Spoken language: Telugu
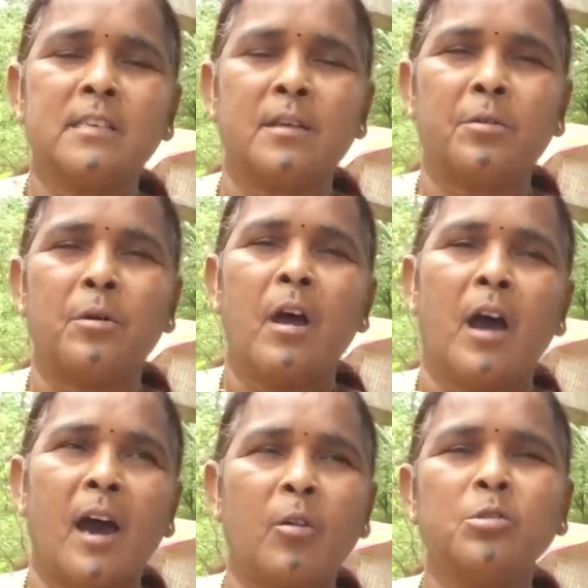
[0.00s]
చేశారో
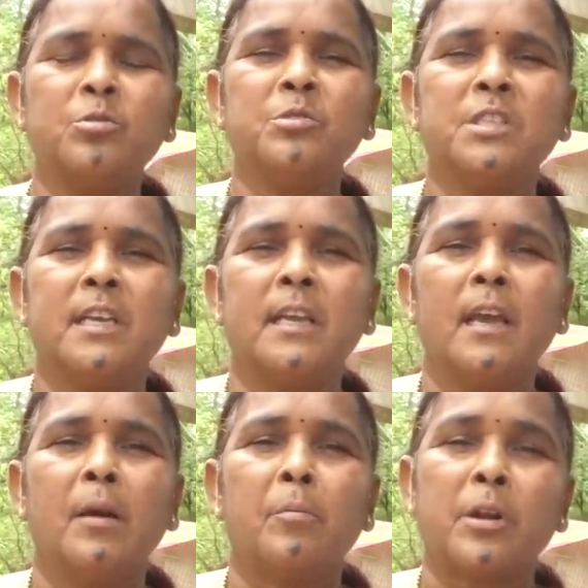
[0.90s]
ఆ రోజు నుంచి
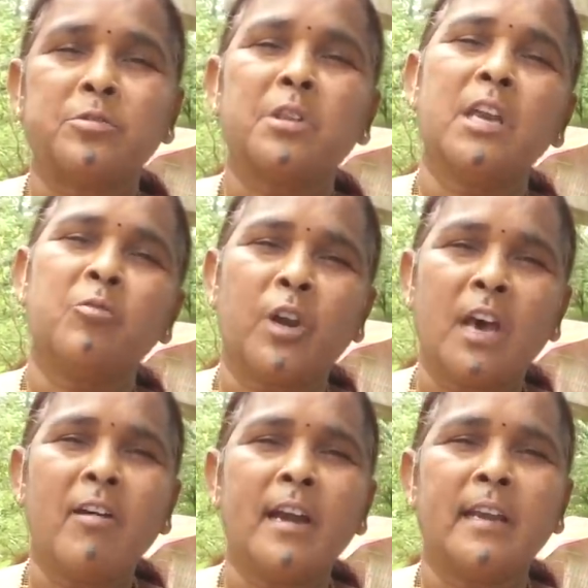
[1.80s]
ప్రస్తుతానికి ఉన్న
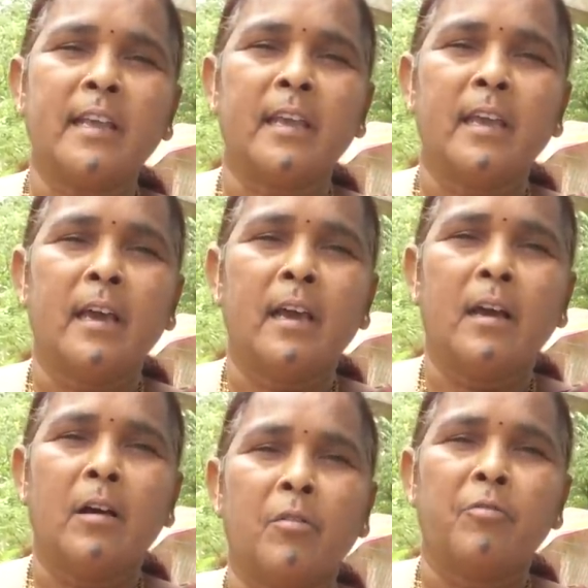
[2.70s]
వాటిని
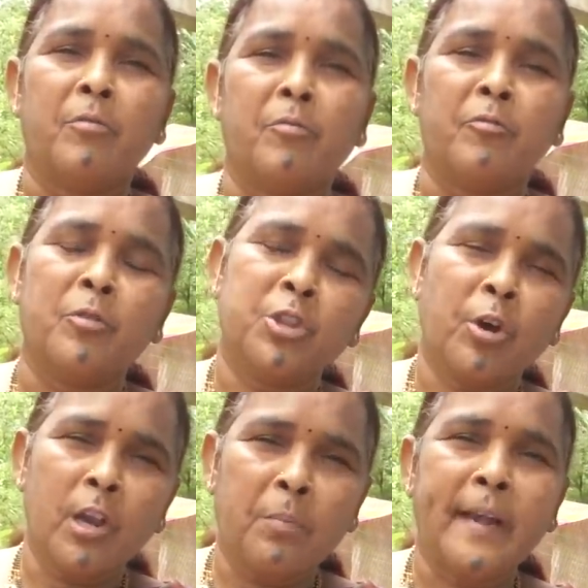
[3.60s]

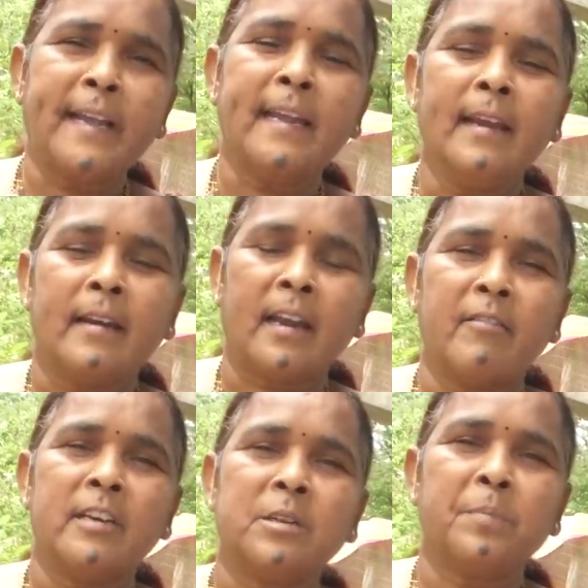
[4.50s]
ఉద్యోగులను పెట్టి
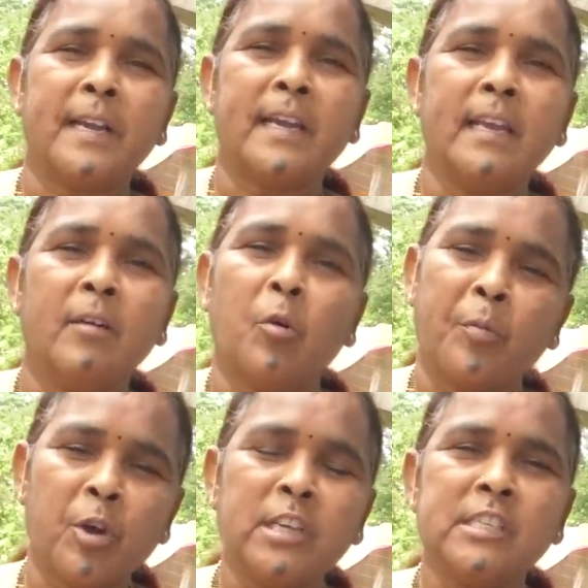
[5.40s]
డ్రైవర్స్ని పెట్టి
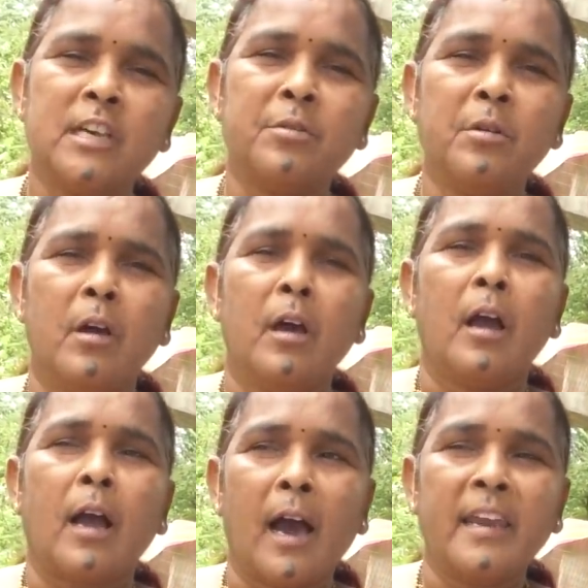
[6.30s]
ఉపయోగించారు
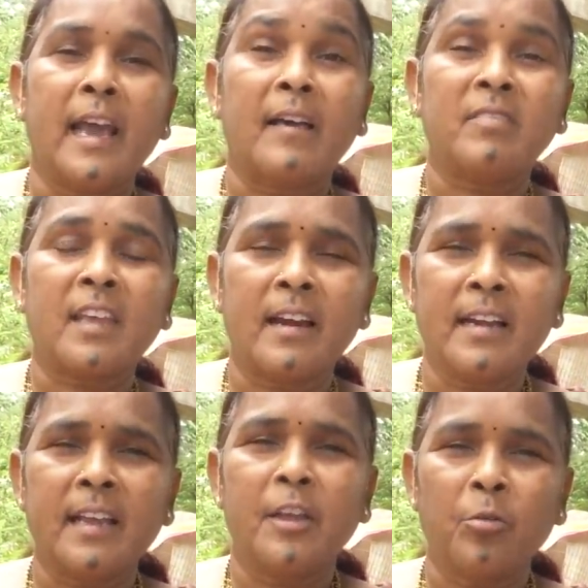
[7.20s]
కానీ
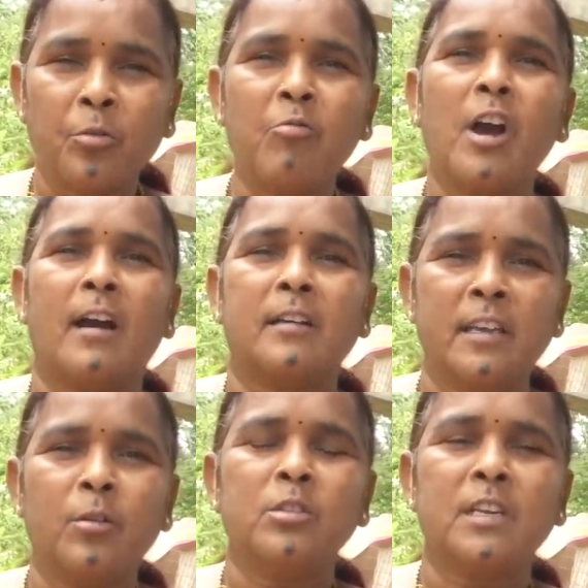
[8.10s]
అంతకంటే ఎక్కువగా
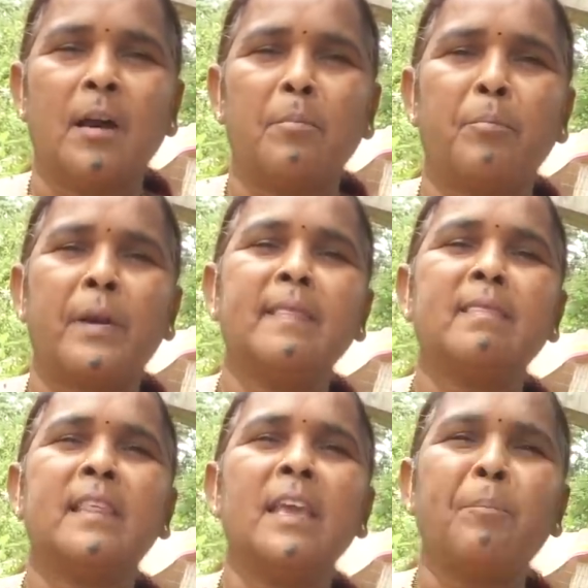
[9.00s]
ఈ రోజున
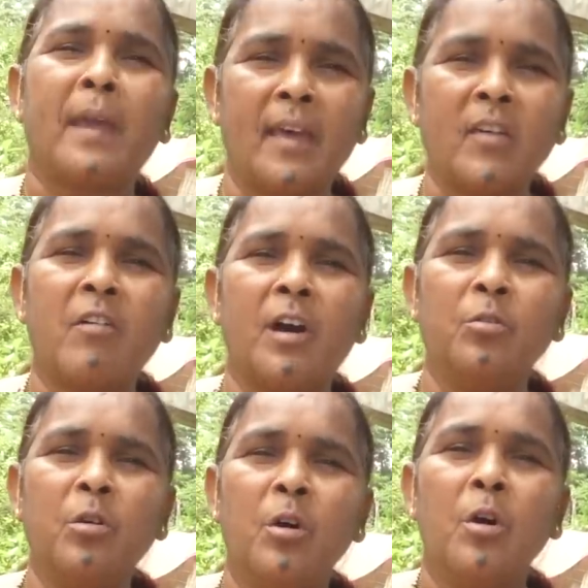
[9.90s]
ప్రతి పేదవాడు